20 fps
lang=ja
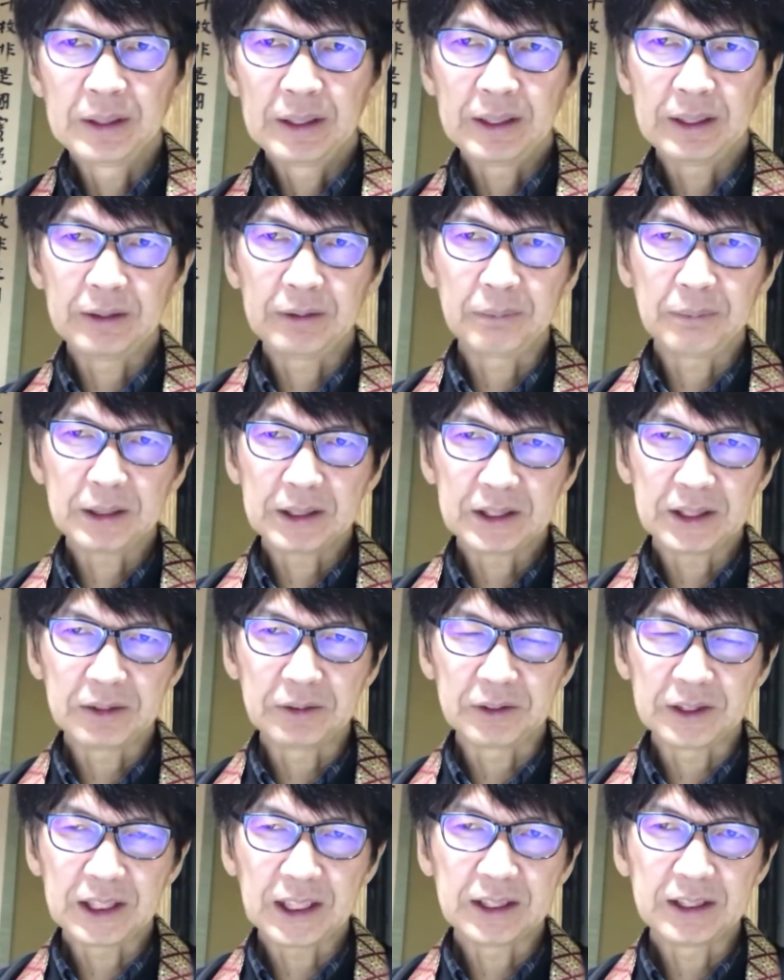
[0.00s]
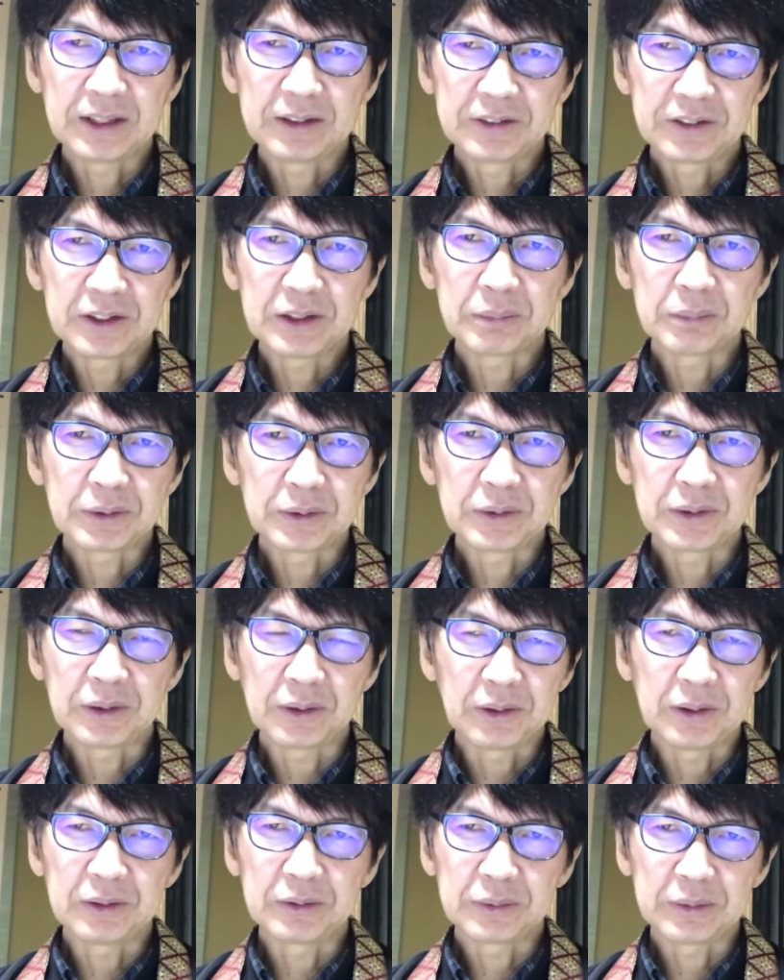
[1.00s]
あの馬車の車輪随分
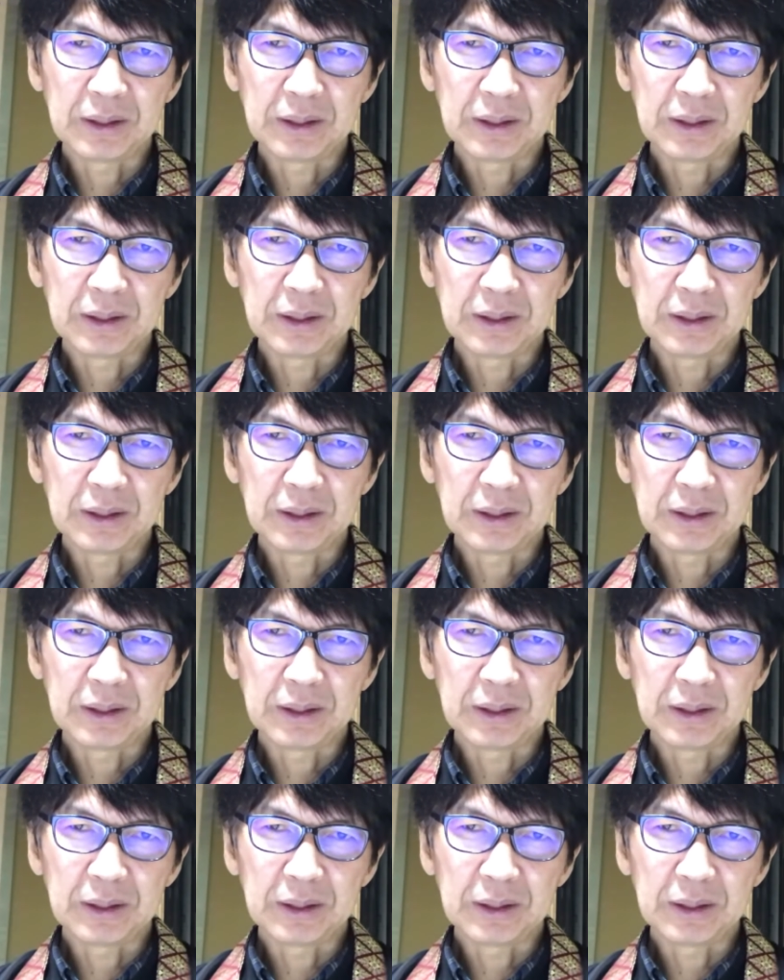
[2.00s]
と